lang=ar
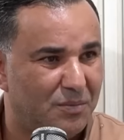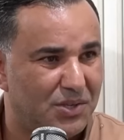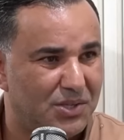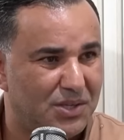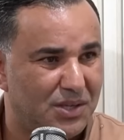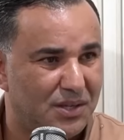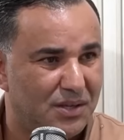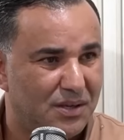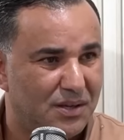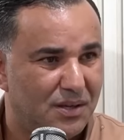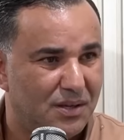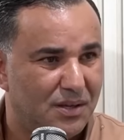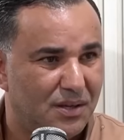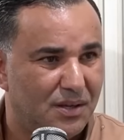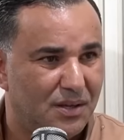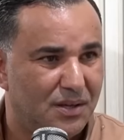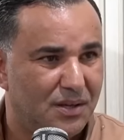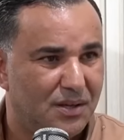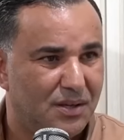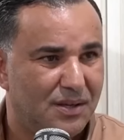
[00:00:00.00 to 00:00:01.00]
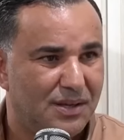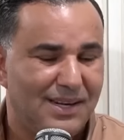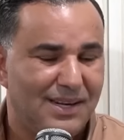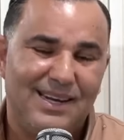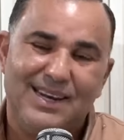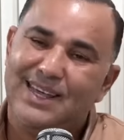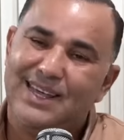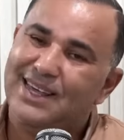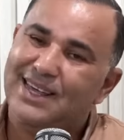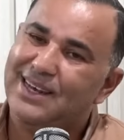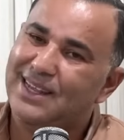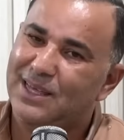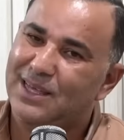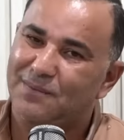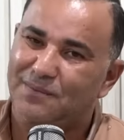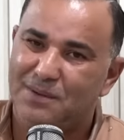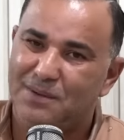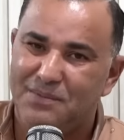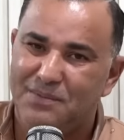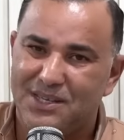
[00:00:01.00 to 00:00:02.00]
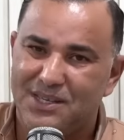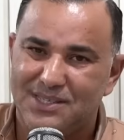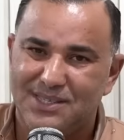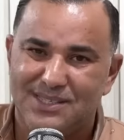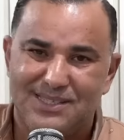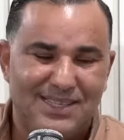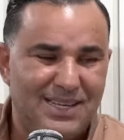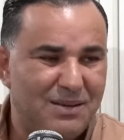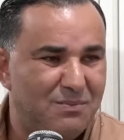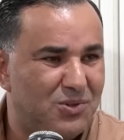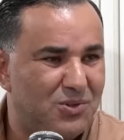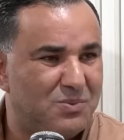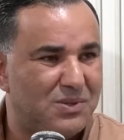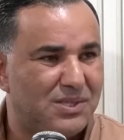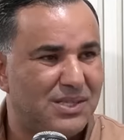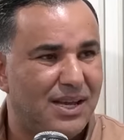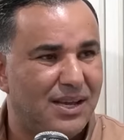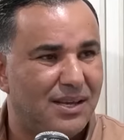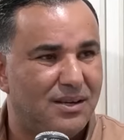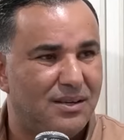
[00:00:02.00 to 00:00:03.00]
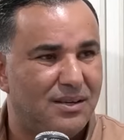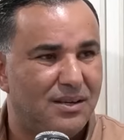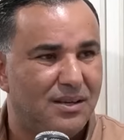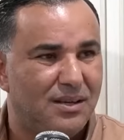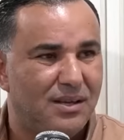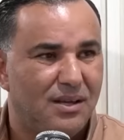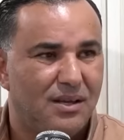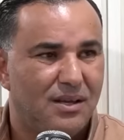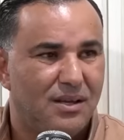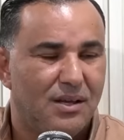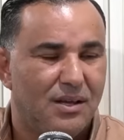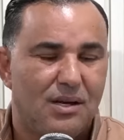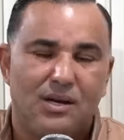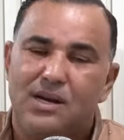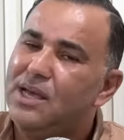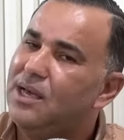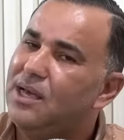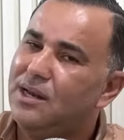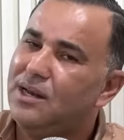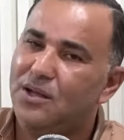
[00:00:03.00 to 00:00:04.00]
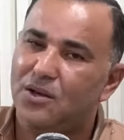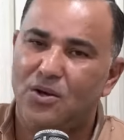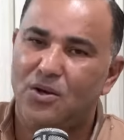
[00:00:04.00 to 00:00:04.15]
اقابل الحكام ليه ليه فماشي عمرك ما هزيت له حكام ليه ليه